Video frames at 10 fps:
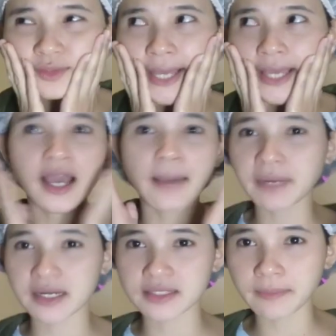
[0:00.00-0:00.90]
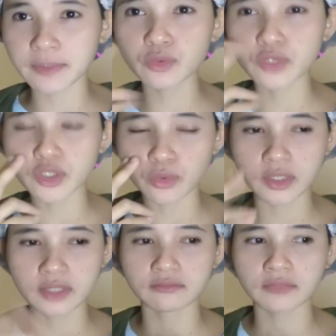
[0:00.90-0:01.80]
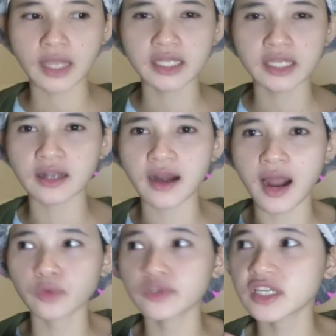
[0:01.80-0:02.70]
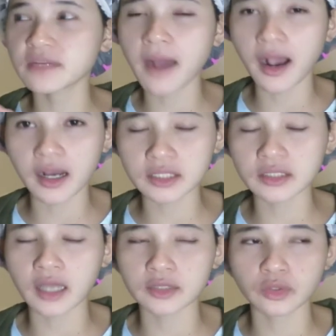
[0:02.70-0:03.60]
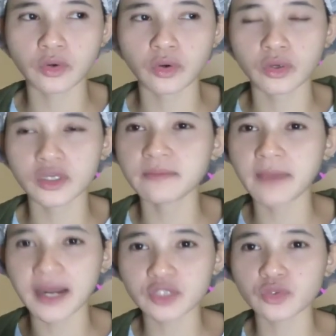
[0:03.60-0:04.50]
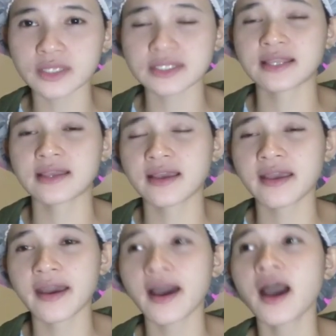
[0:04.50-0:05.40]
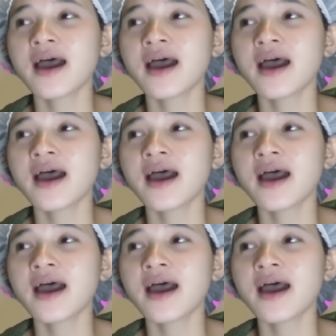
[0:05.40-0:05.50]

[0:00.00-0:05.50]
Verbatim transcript: kayak nggak meresap gitu di kulit entah ini terlalu dingin banget atau gimana cuacanya ya